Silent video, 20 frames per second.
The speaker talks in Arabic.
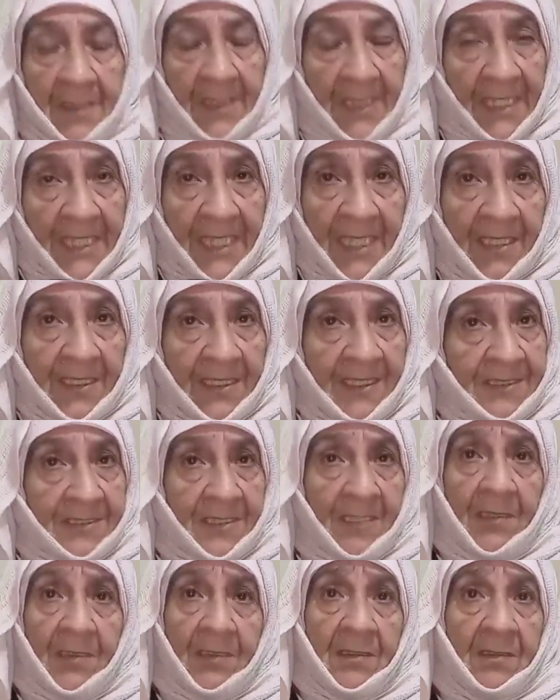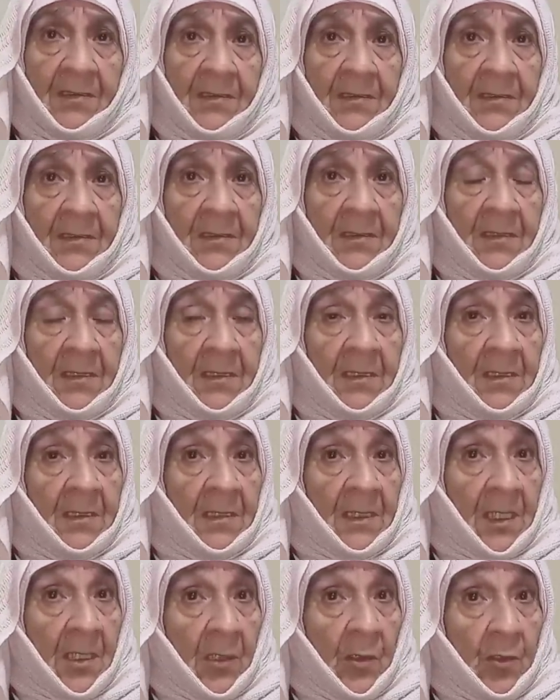قلت لها غيتا
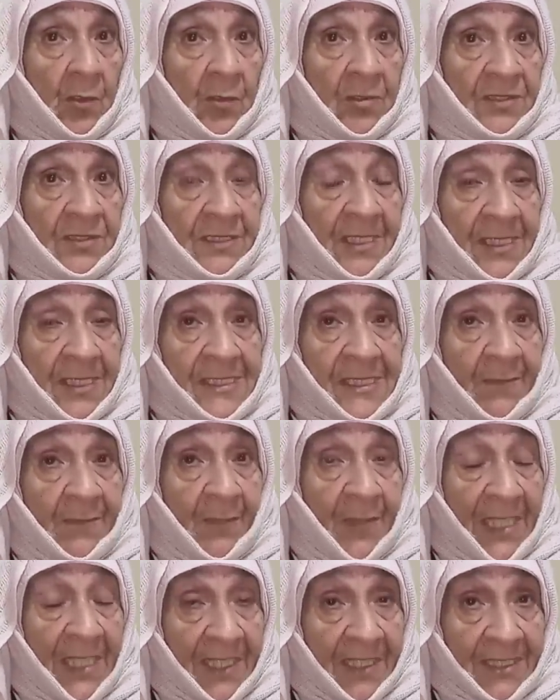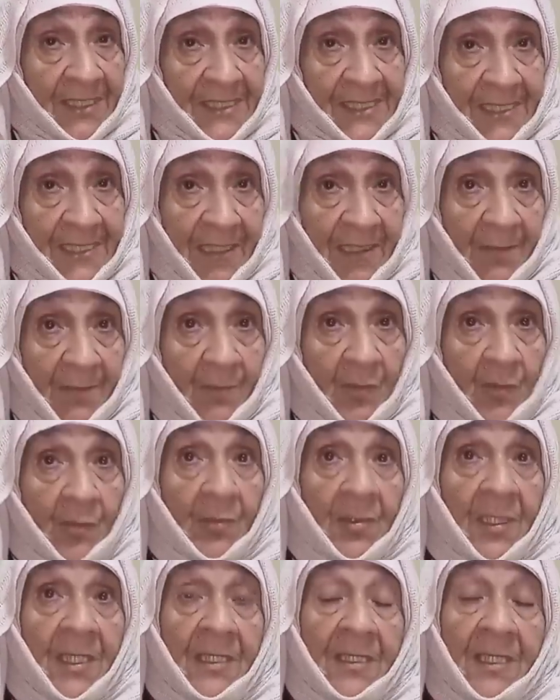راه خوك اتصل بالحارس العام
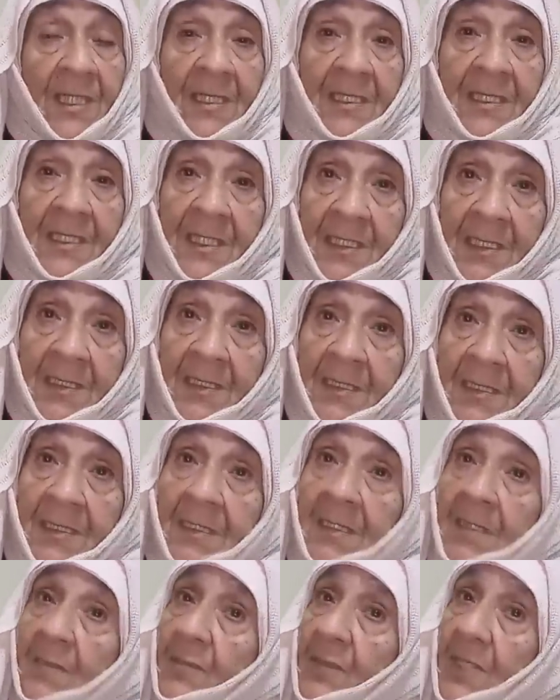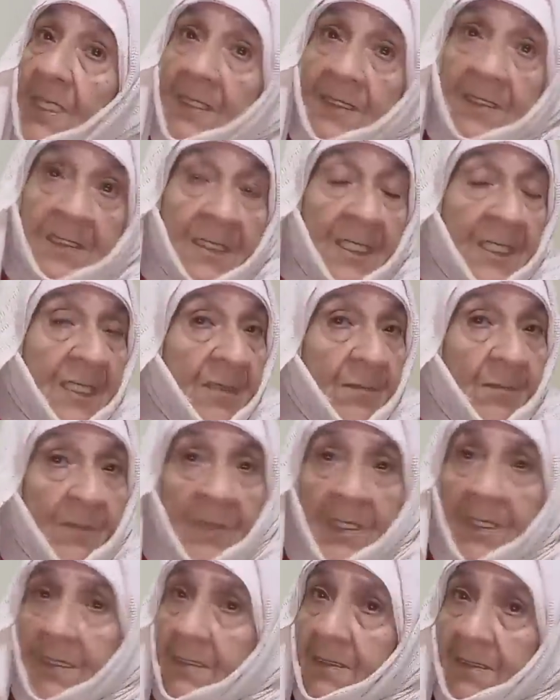وراه قال ليه بانك
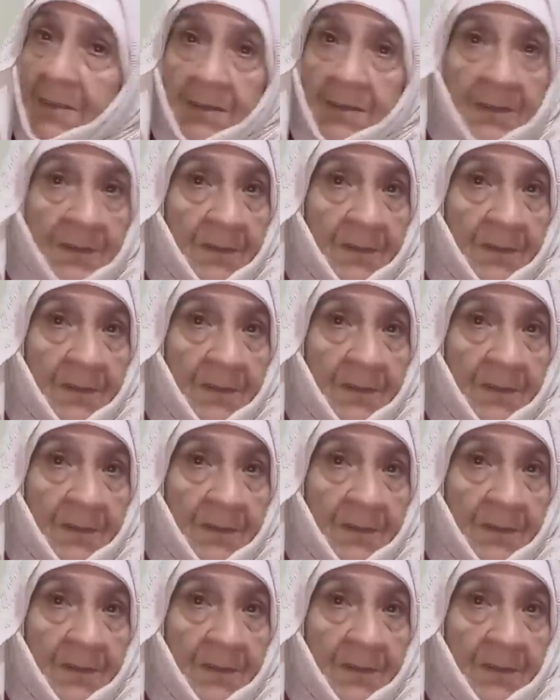ما